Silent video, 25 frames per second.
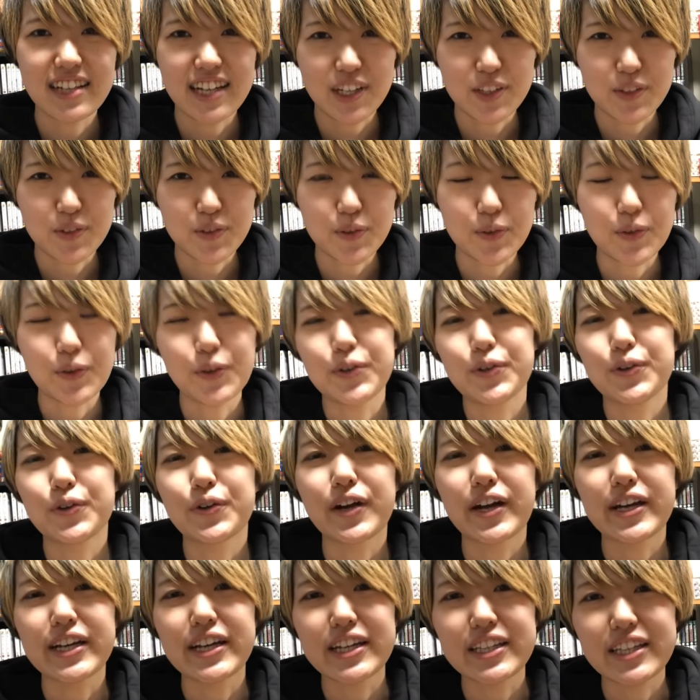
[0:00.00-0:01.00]
あの高評
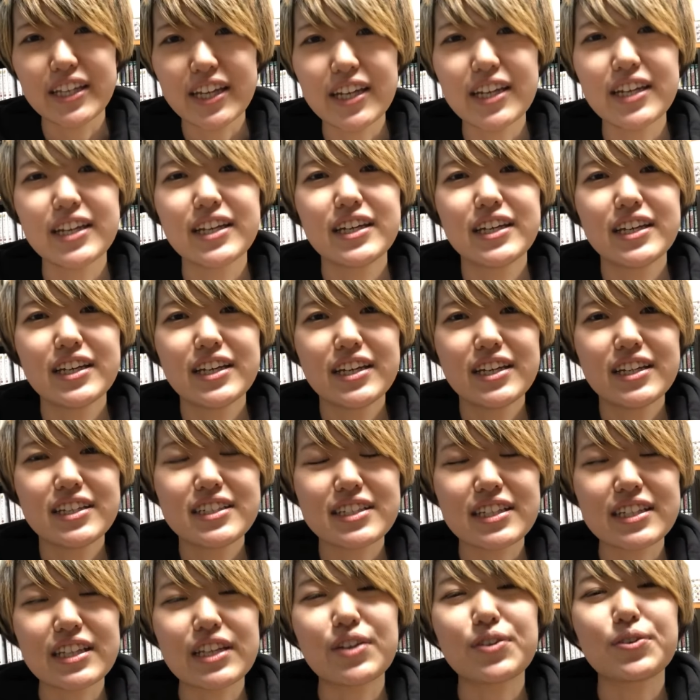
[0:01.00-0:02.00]
価やね
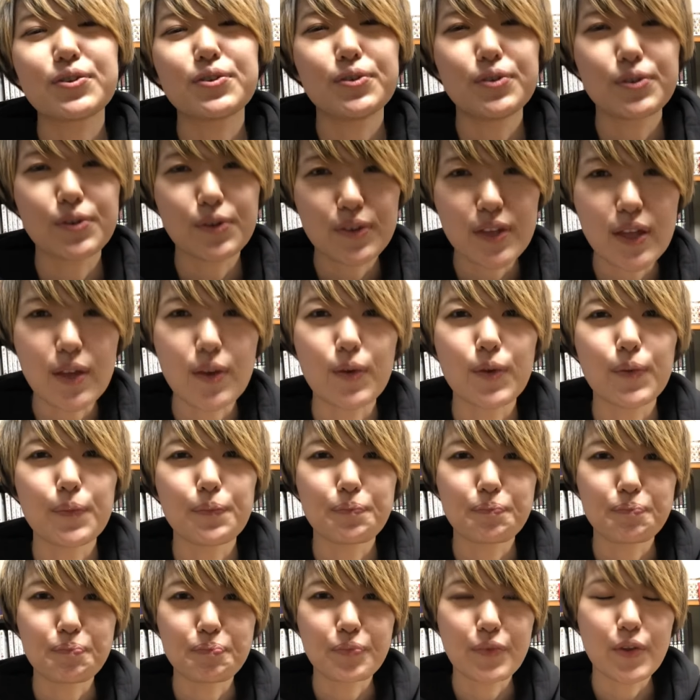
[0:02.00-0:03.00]
チャンネル登録などよ
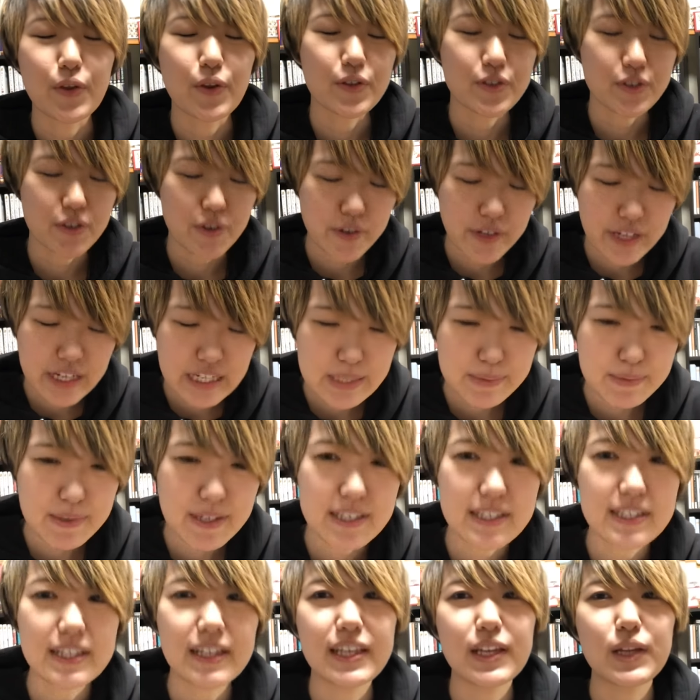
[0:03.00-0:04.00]
ろしくお願いしま
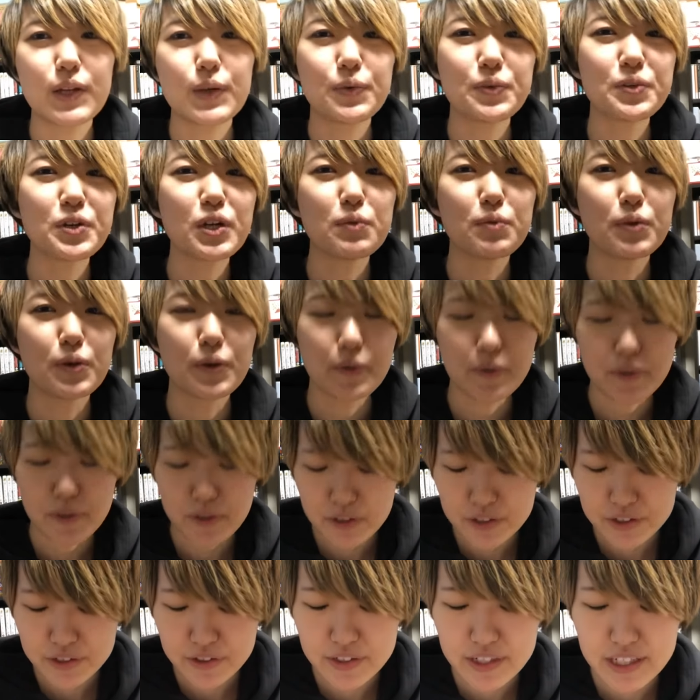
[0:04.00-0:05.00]
す Twitter のフォローもよ
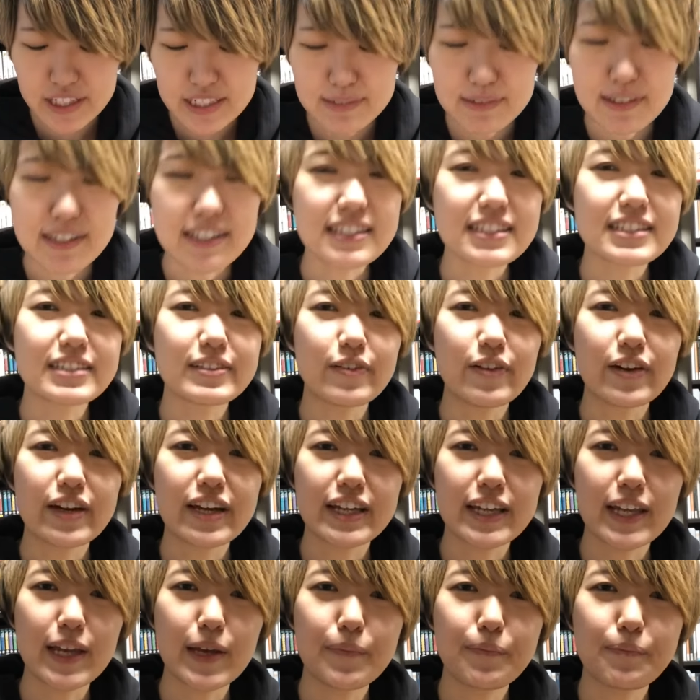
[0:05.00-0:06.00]
ろしくお願いしますというわ
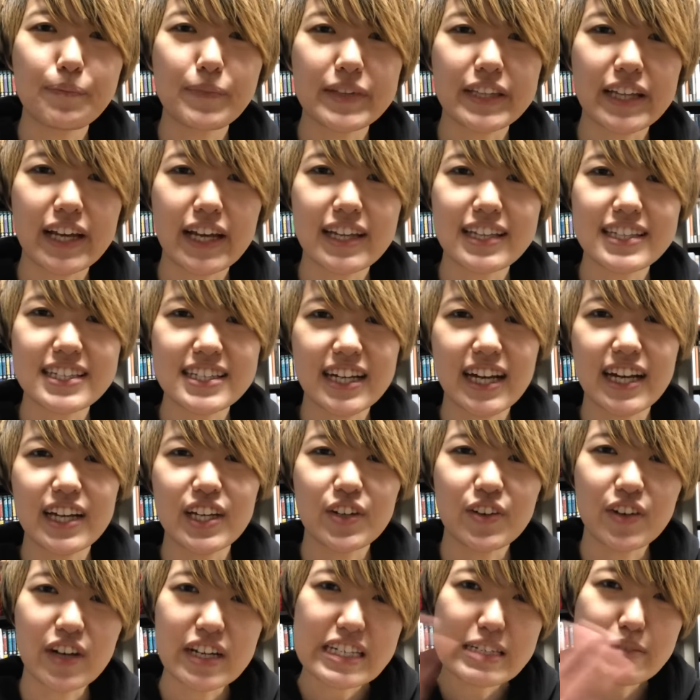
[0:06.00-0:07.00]
けでまた次
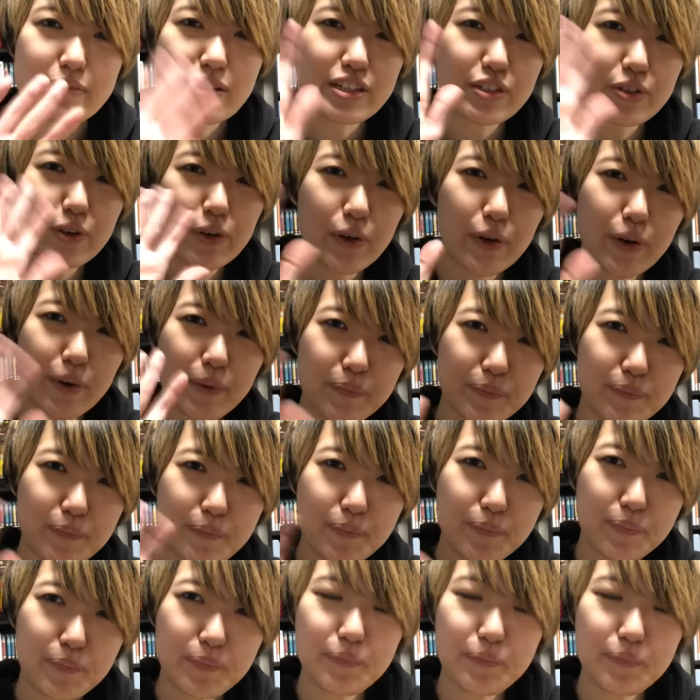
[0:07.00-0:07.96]
回お会いしましょう